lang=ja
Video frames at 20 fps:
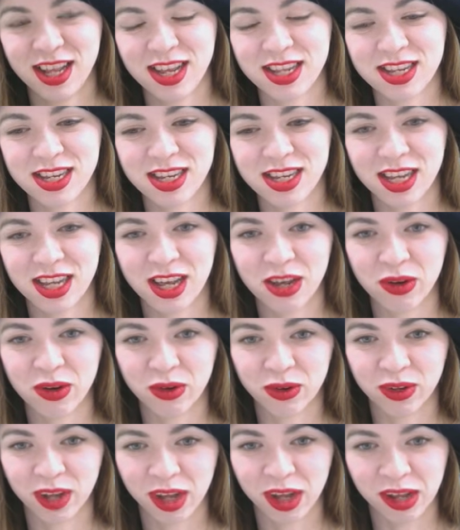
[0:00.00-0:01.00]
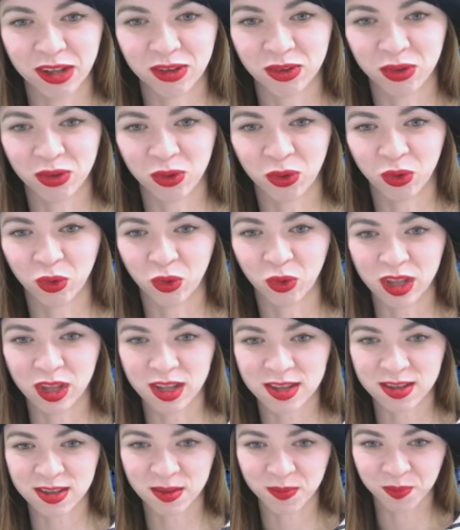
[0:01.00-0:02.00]
ナイチンゲールはいその通りで
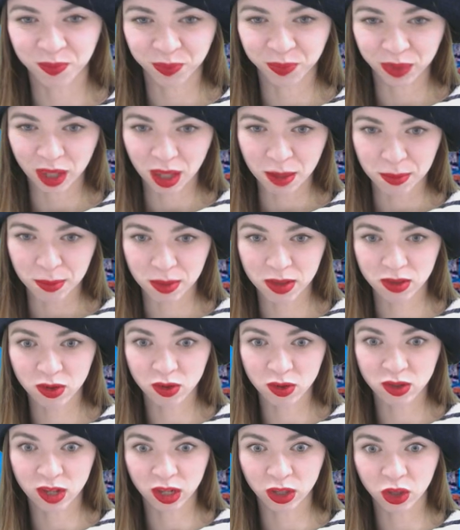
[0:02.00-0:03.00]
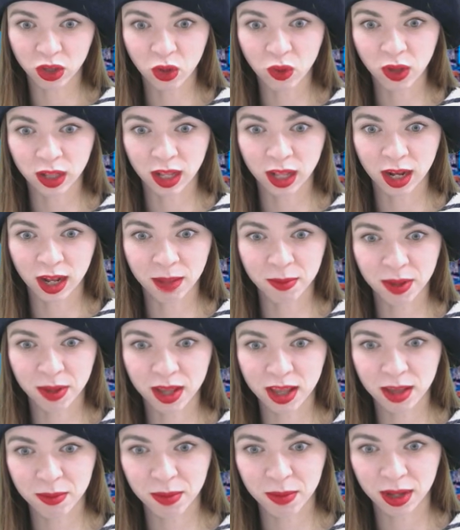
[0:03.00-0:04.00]
す光代さん今日は7万
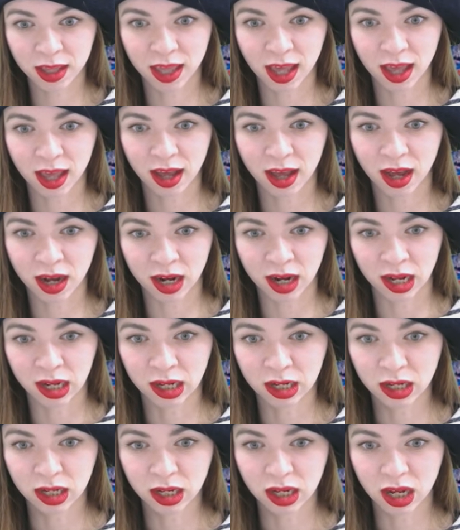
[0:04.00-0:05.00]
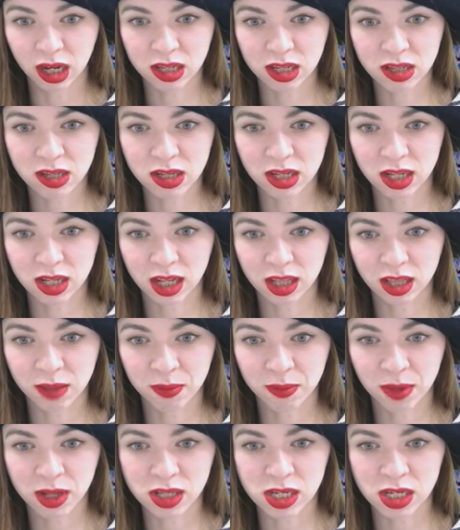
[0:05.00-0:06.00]
円負けあら暑くなって
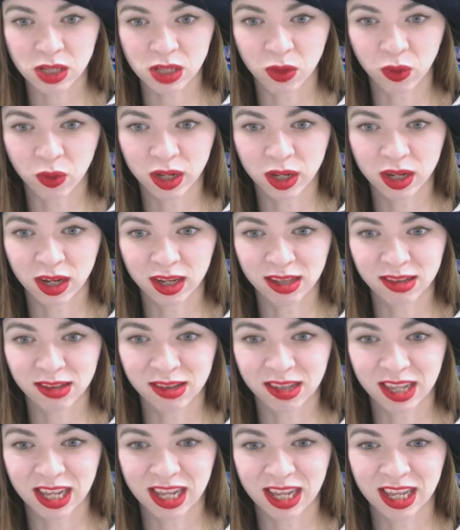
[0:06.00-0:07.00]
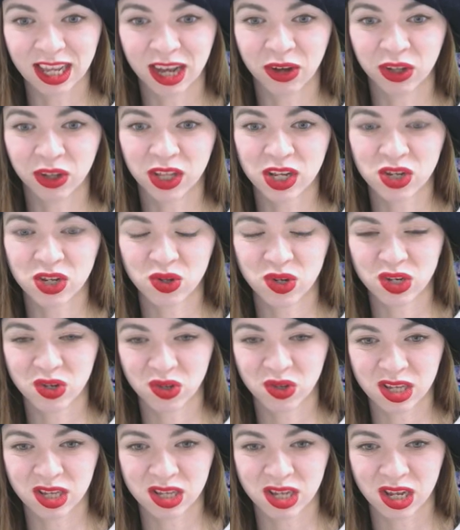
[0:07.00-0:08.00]
マーチンで追いかけすぎあ私と一
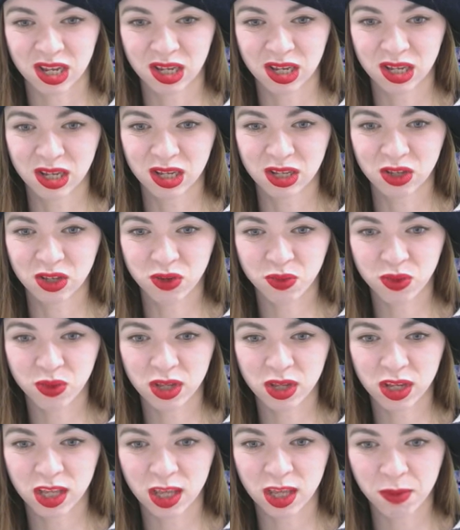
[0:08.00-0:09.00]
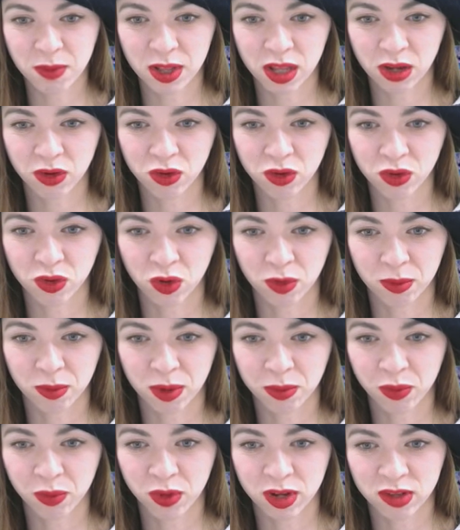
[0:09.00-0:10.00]
緒ですね自分で決めたルールを
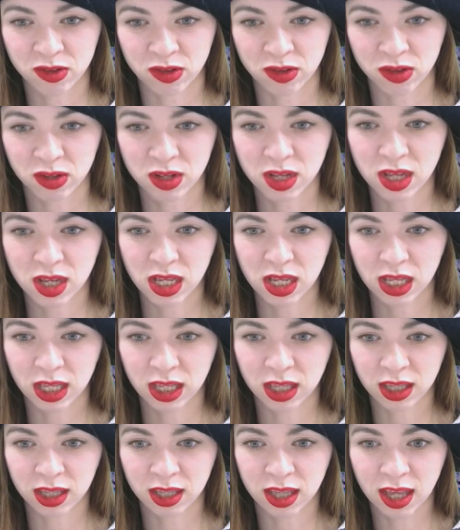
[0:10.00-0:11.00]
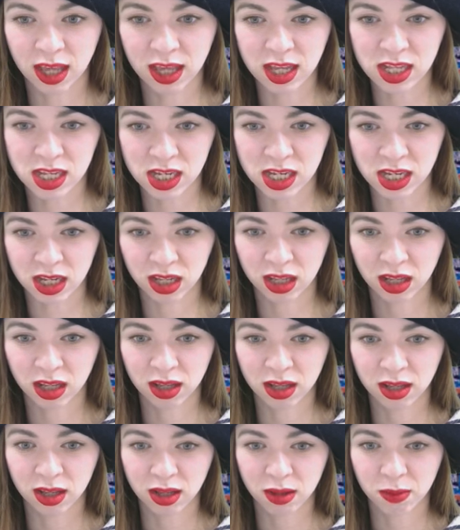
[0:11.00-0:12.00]
守れず撃沈
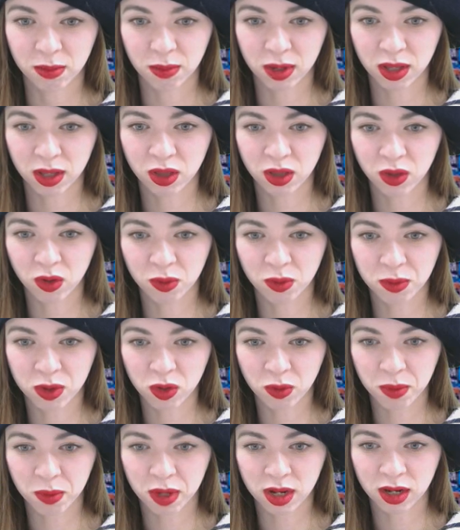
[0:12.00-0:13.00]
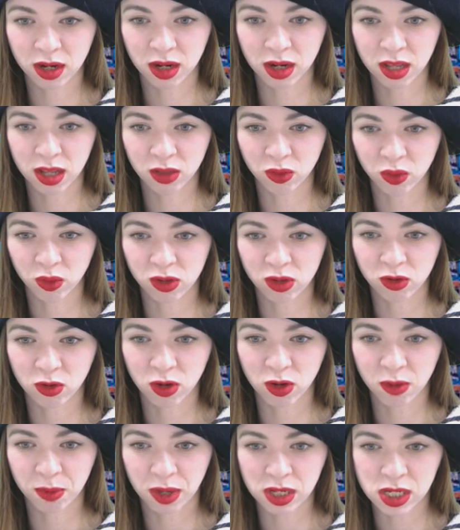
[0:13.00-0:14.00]
負けを認めながらエントリーす
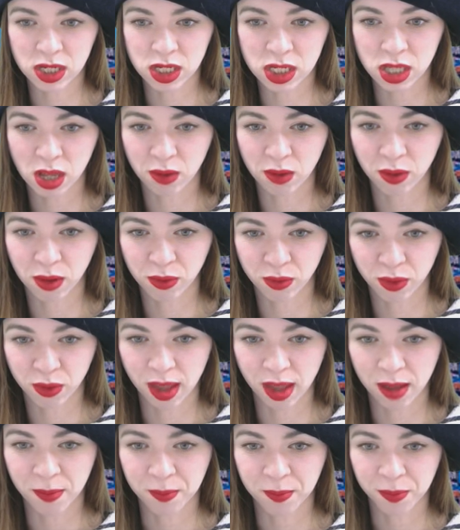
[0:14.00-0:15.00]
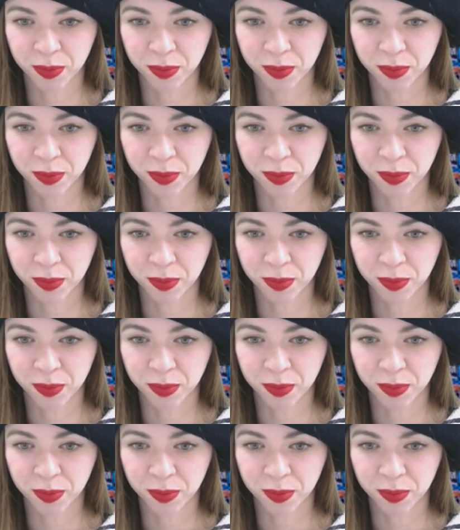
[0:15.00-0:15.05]
れば資産は増え